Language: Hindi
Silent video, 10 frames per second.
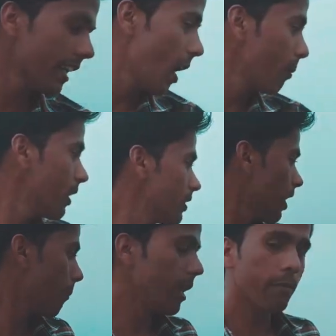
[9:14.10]
यहाँ पे
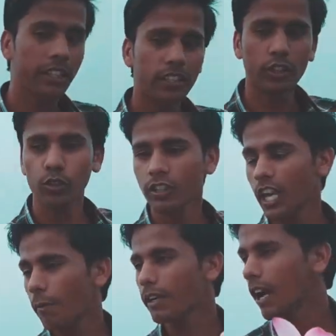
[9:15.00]
सामने आप देख सकते हो कि
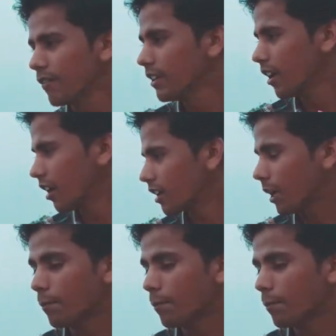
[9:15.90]
यहाँ पे काफ़ी कम